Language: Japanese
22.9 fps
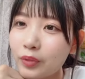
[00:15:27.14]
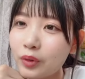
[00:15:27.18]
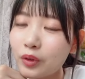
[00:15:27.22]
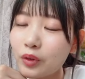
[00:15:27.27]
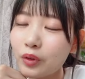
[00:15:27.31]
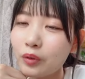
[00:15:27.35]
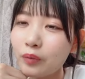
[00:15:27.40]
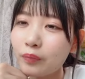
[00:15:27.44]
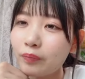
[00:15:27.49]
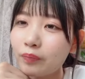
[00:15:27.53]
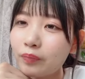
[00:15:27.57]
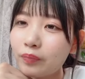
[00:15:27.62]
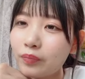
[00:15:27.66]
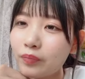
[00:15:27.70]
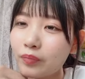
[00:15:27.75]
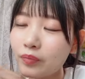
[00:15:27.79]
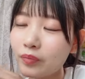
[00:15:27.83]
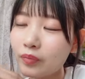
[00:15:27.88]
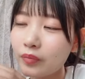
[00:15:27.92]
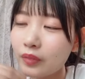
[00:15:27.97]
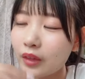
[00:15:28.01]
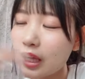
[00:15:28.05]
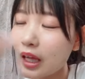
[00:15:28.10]
も
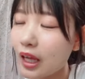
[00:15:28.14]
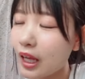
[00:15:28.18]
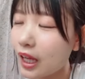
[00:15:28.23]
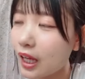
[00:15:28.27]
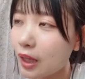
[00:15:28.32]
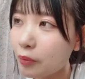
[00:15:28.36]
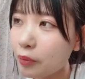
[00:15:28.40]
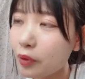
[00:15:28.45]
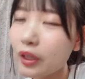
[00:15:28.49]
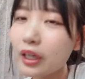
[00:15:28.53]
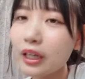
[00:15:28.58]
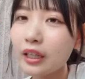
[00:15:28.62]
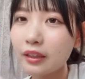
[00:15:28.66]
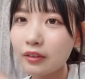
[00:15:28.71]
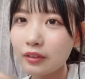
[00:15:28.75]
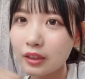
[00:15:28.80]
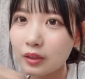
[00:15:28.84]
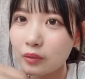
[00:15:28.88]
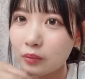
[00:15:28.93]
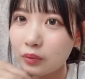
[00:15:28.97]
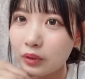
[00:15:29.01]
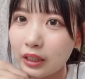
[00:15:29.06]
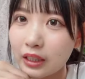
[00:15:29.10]
う何も分かなく
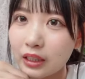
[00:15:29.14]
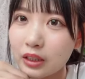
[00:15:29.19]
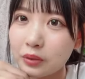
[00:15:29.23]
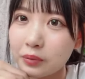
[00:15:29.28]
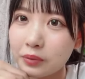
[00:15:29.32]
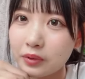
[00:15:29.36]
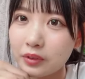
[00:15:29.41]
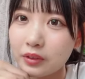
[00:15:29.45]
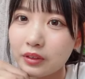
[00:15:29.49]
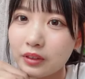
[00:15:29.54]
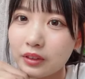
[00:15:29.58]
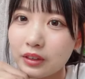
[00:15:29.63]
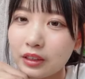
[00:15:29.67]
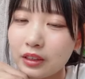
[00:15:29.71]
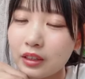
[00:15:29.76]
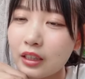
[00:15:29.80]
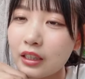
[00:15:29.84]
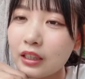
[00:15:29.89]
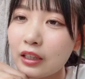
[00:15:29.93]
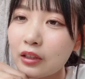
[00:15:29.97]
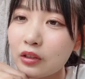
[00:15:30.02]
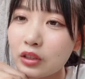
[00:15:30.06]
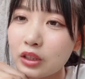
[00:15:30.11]
ても大丈夫絶
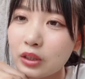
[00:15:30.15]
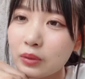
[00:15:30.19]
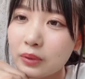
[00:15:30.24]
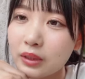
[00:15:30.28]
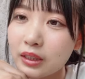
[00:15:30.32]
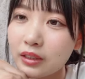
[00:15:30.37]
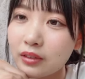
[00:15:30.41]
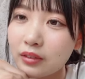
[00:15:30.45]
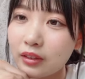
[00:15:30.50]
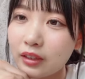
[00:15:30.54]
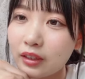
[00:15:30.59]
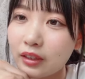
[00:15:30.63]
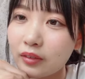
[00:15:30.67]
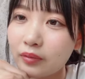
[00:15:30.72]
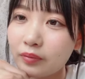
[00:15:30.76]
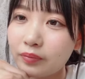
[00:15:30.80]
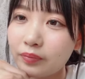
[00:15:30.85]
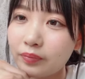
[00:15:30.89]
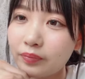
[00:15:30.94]
対楽しませるから